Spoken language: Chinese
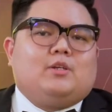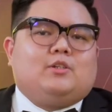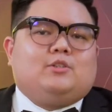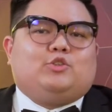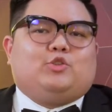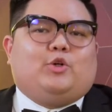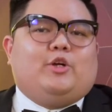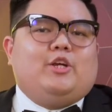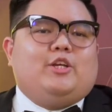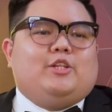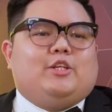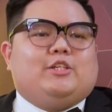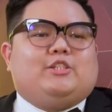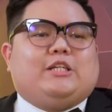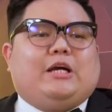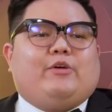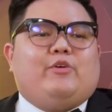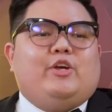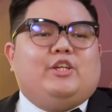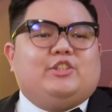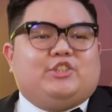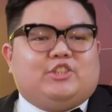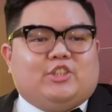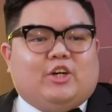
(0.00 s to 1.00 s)
所以你才
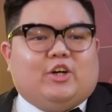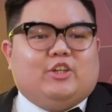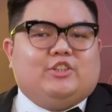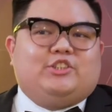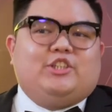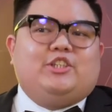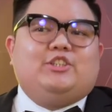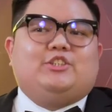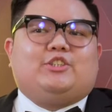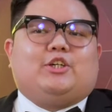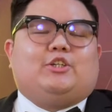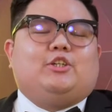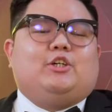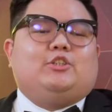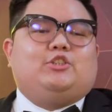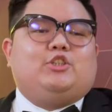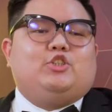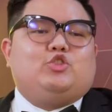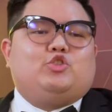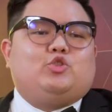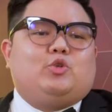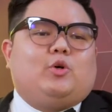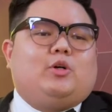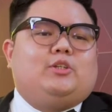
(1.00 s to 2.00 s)
会很尽责的
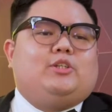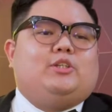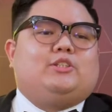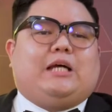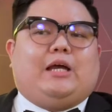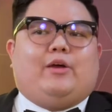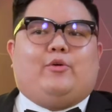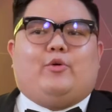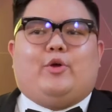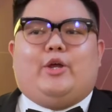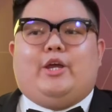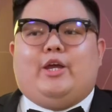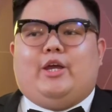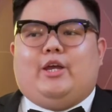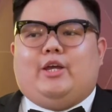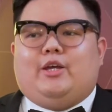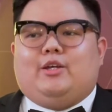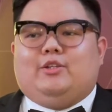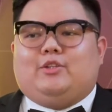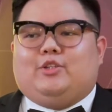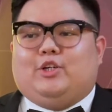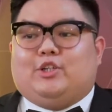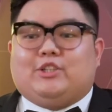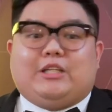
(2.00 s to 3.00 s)
去做，你才会
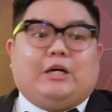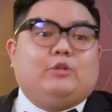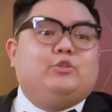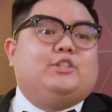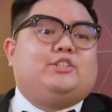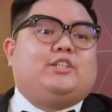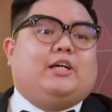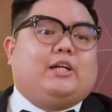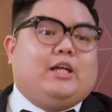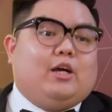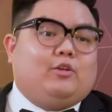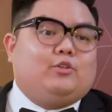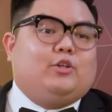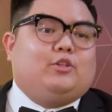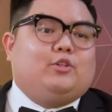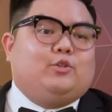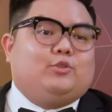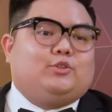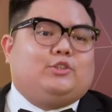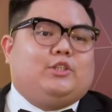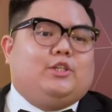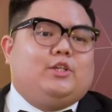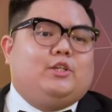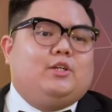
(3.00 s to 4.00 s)
得到你想要的东
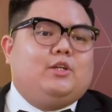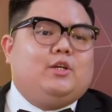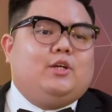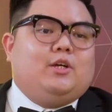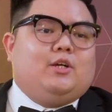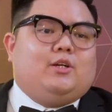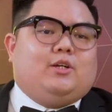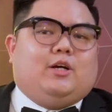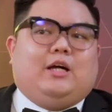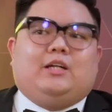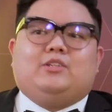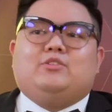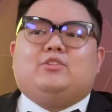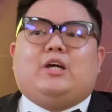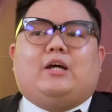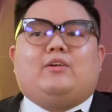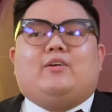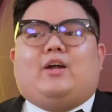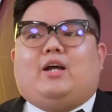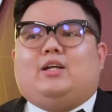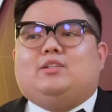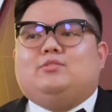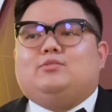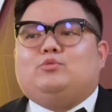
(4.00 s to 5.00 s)
西。然后，当
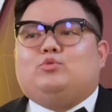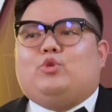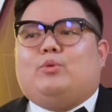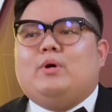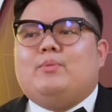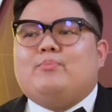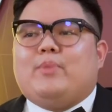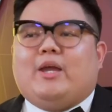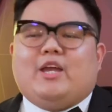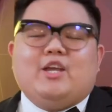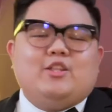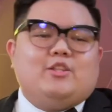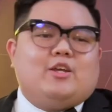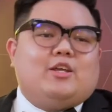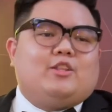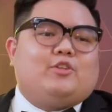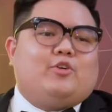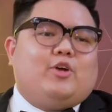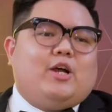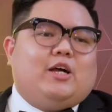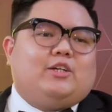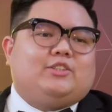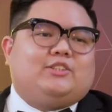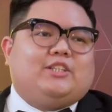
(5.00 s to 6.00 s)
然，我们每一年
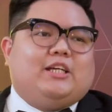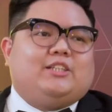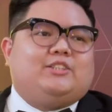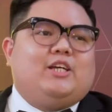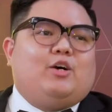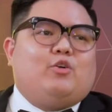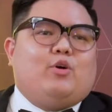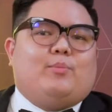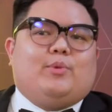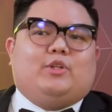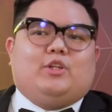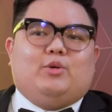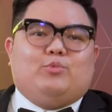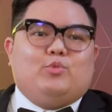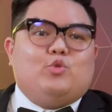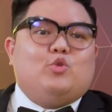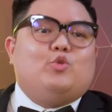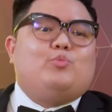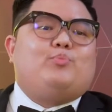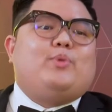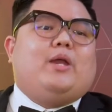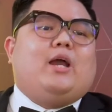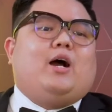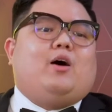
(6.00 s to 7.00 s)
都要 set 下我们的
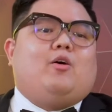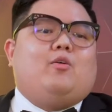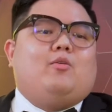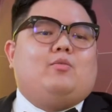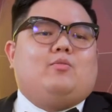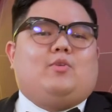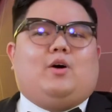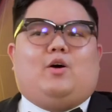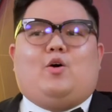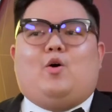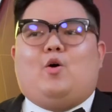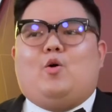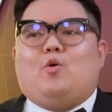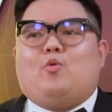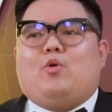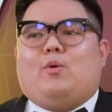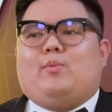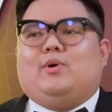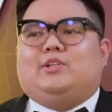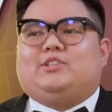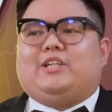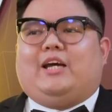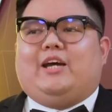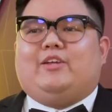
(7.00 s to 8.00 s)
目标，然后我
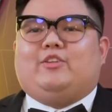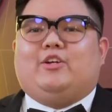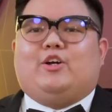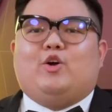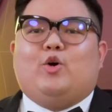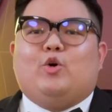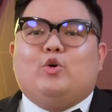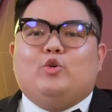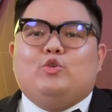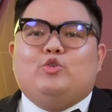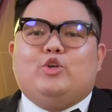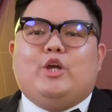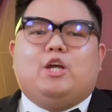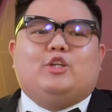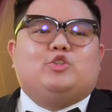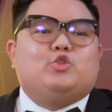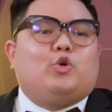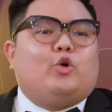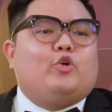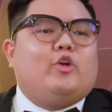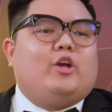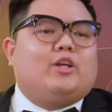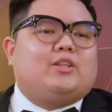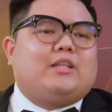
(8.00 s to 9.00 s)
们才能够越
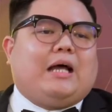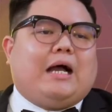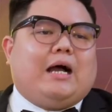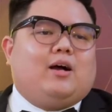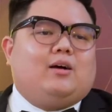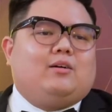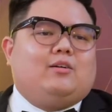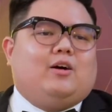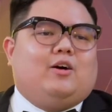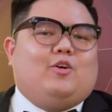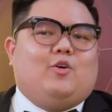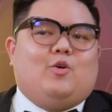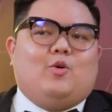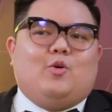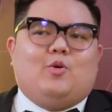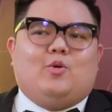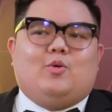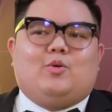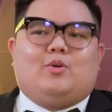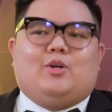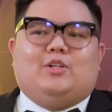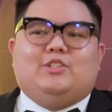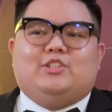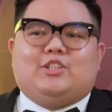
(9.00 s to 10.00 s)
做越大，然
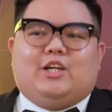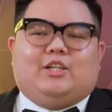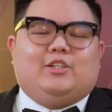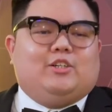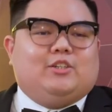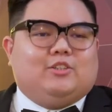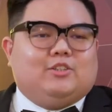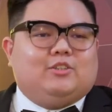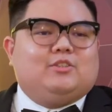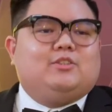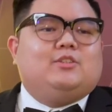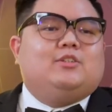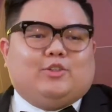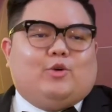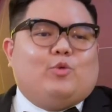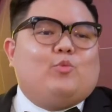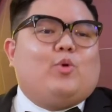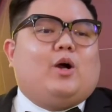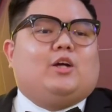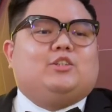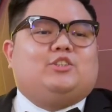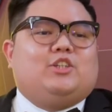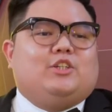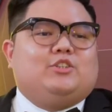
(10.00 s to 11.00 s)
后更加的勇
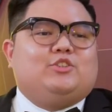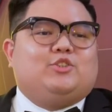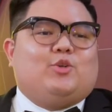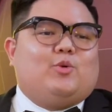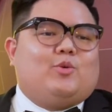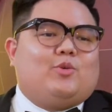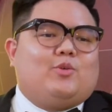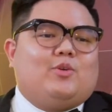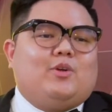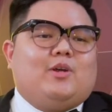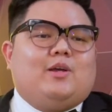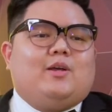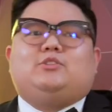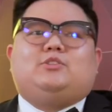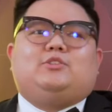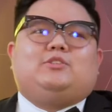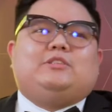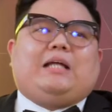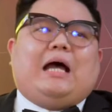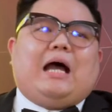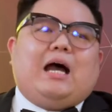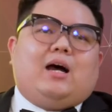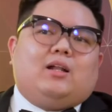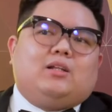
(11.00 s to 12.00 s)
往前冲。
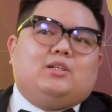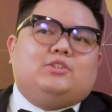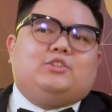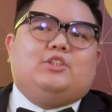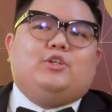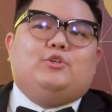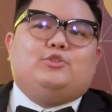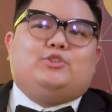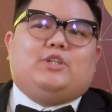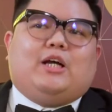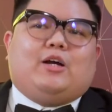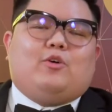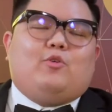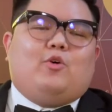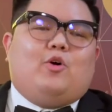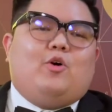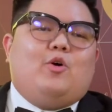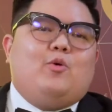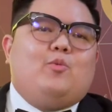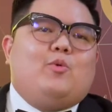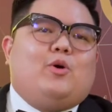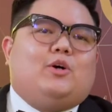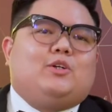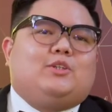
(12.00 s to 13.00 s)
拿了金牛奖过
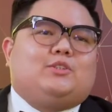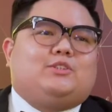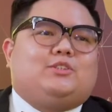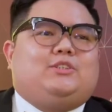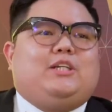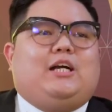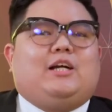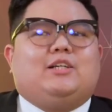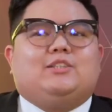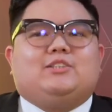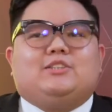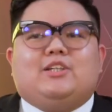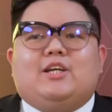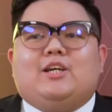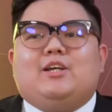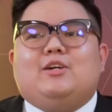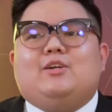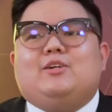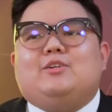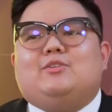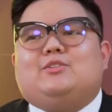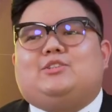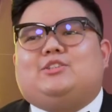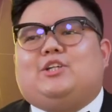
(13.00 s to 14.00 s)
后，我相
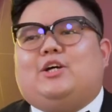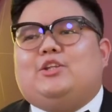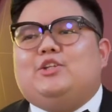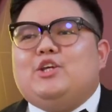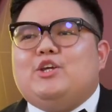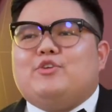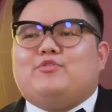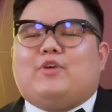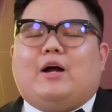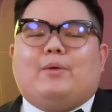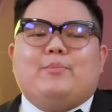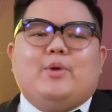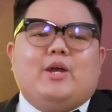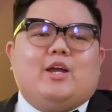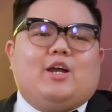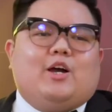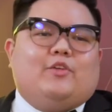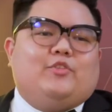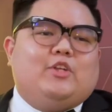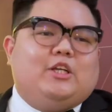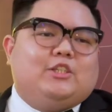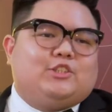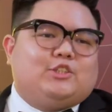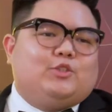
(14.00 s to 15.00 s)
信生意方面
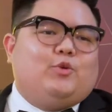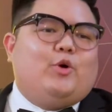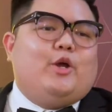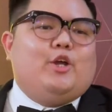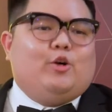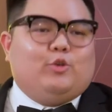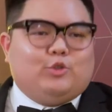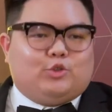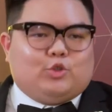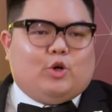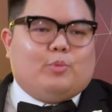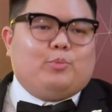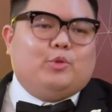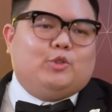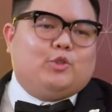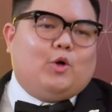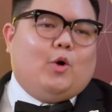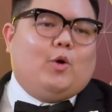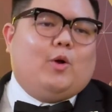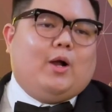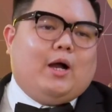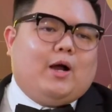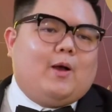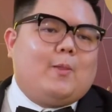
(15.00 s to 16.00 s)
肯定是会有所不
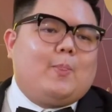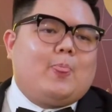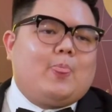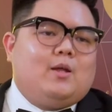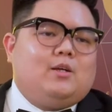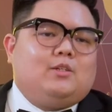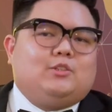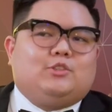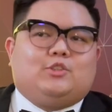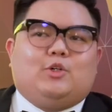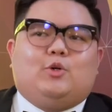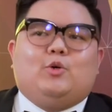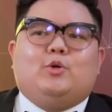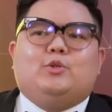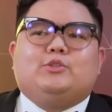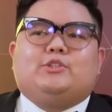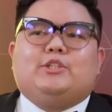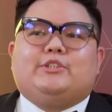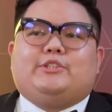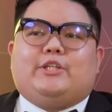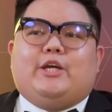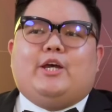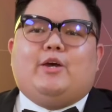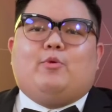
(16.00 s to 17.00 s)
同啊。以
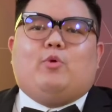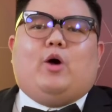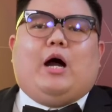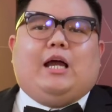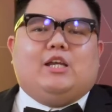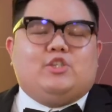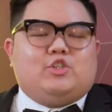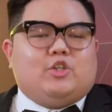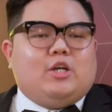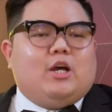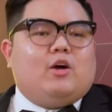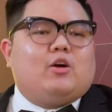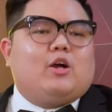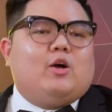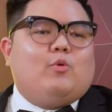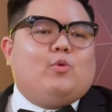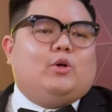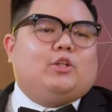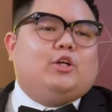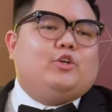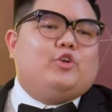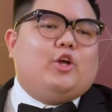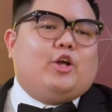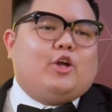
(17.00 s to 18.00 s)
这些，我还需要跟
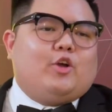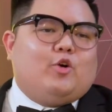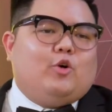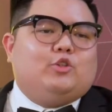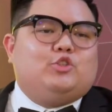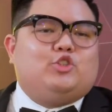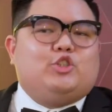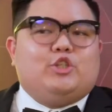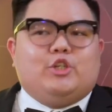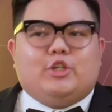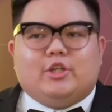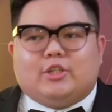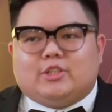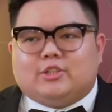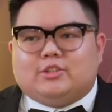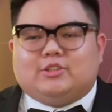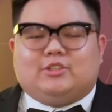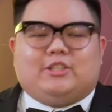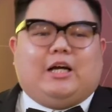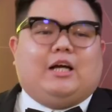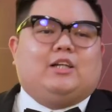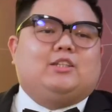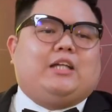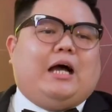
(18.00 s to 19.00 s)
我的员工去
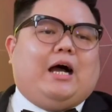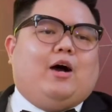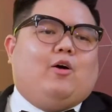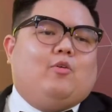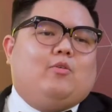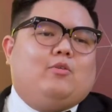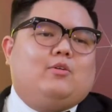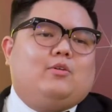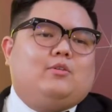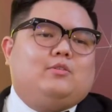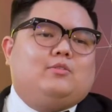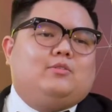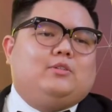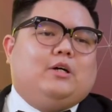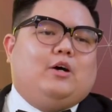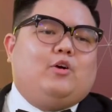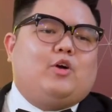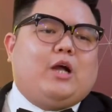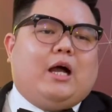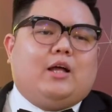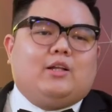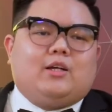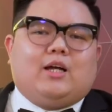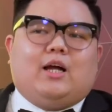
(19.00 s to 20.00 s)
商讨，然后
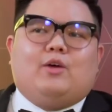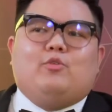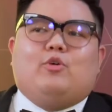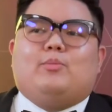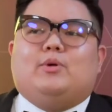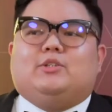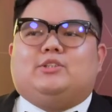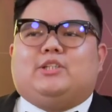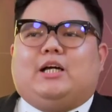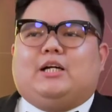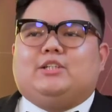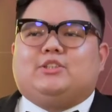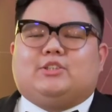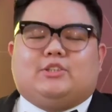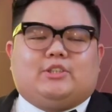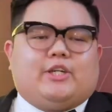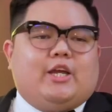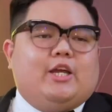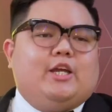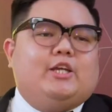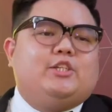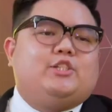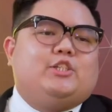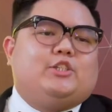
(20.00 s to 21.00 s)
看看我们怎样子可
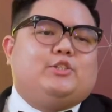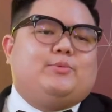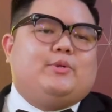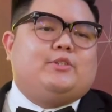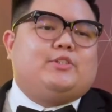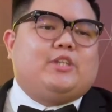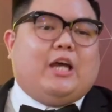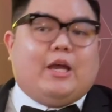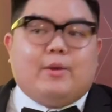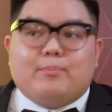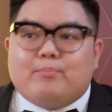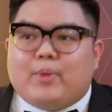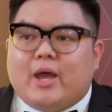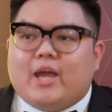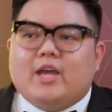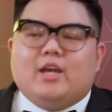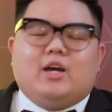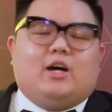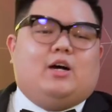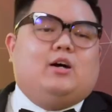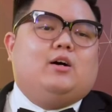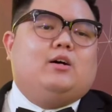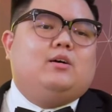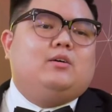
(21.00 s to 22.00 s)
以一起去再配
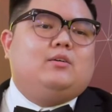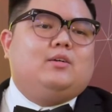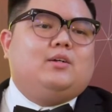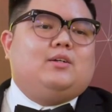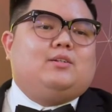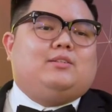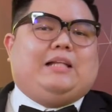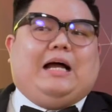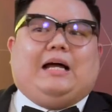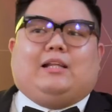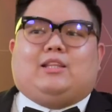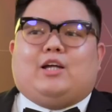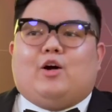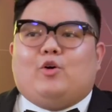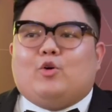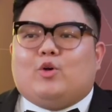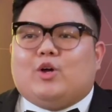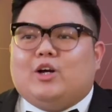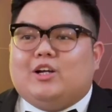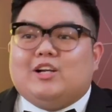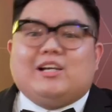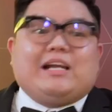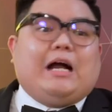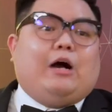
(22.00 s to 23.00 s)
合拿到
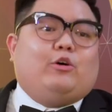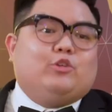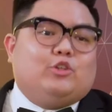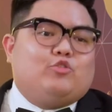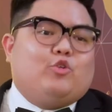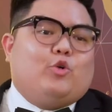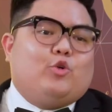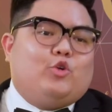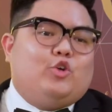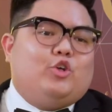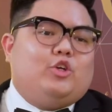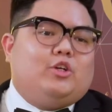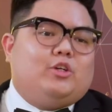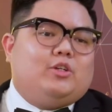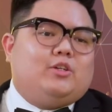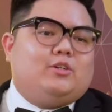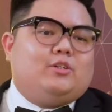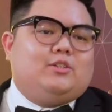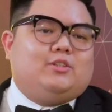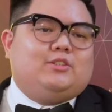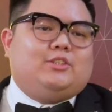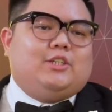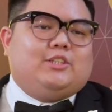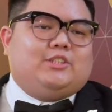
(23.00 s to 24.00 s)
更高的荣誉。
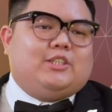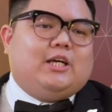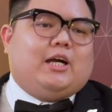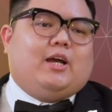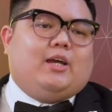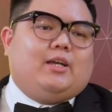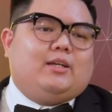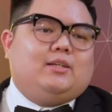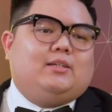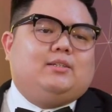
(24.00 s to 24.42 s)
接下来。